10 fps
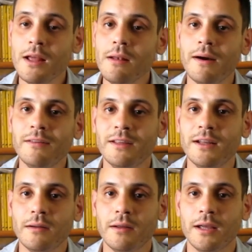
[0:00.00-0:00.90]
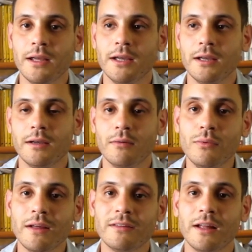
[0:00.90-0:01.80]
Y él va a hacer eh,
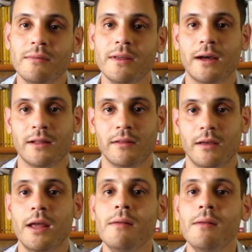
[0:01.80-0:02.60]
una salvedad.